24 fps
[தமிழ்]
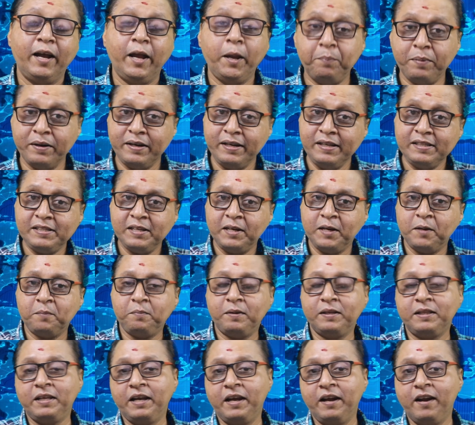இப்போ ரீசெண்டாக
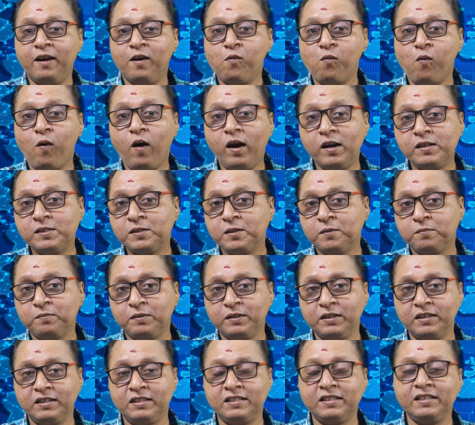பார்த்தீங்கன்னா வாட்ஸ்அப்
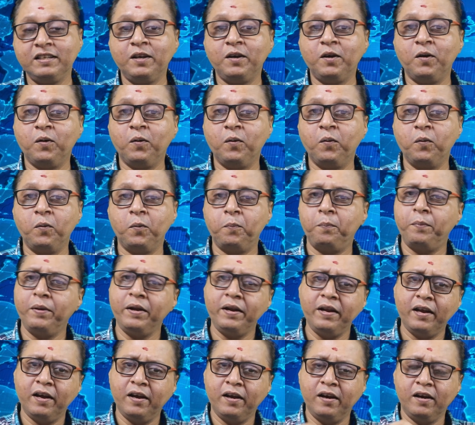வந்துட்டு ஒரு
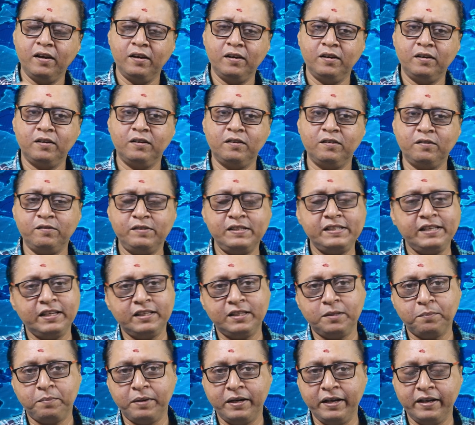பெரிய
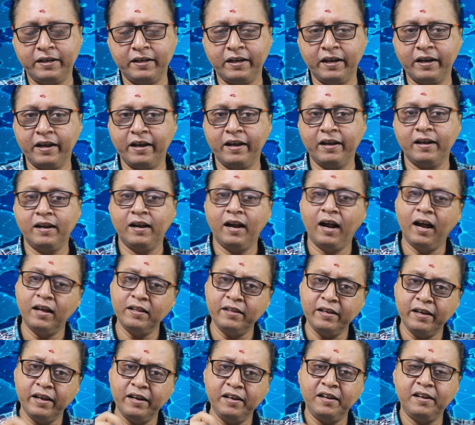விஷயத்தை பண்ணியிருக்கேங்க
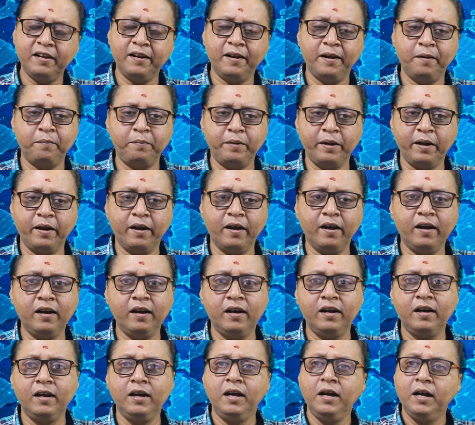அது என்ன அப்படின்னா
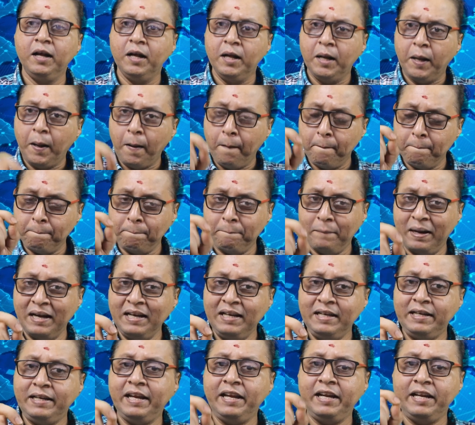
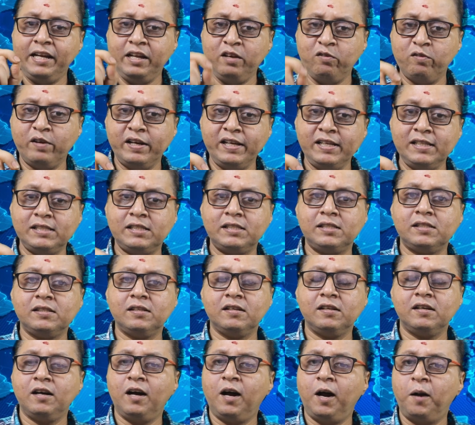மல்டி டிவைஸ்
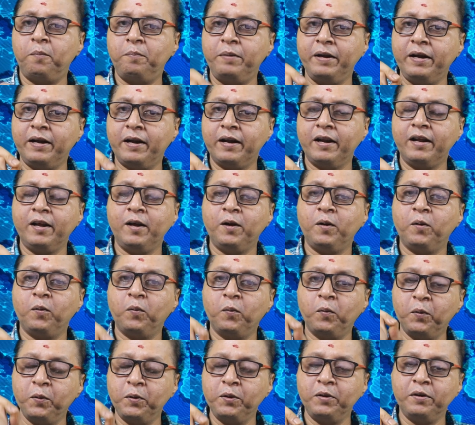அப்படின்ற
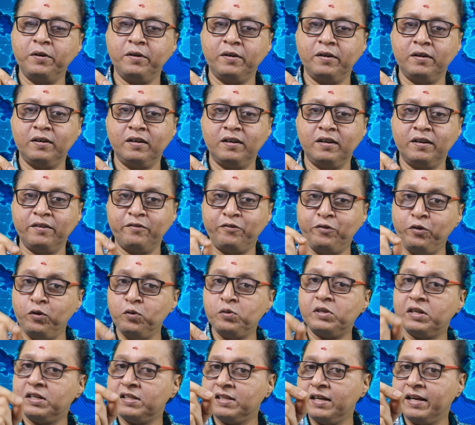ஒரு
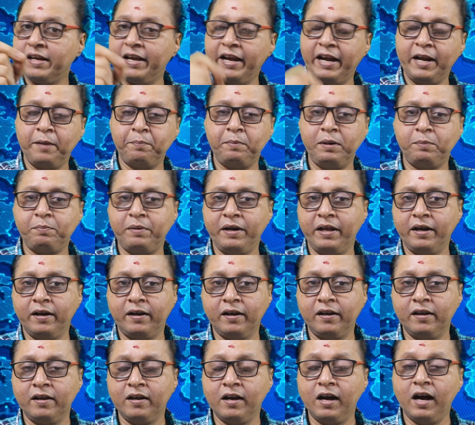ஃபியூச்சரை எனபிள்
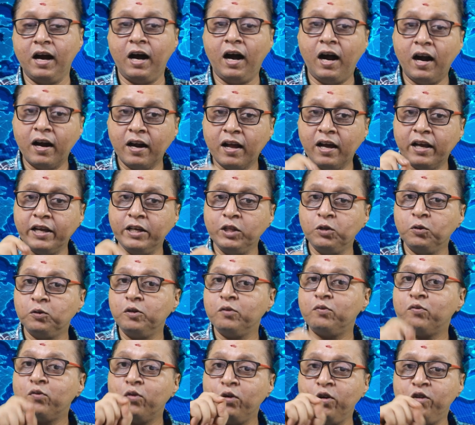பண்ணியிருக்கு ஆனால் இது
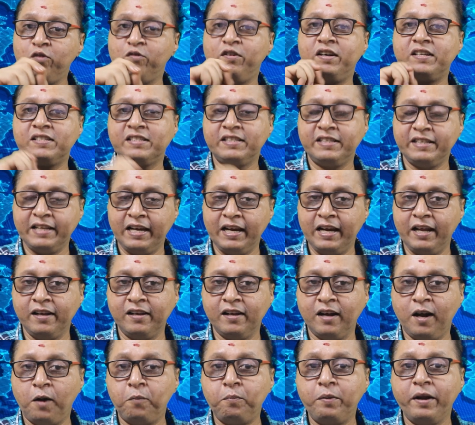வந்து ஃபுல் வெர்ஷன் இல்லை
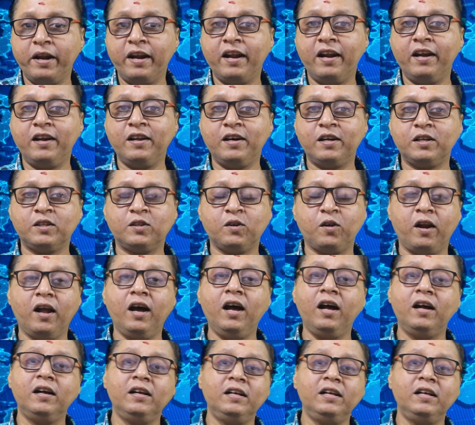அப்படின்னா என்ன அர்த்தம்னா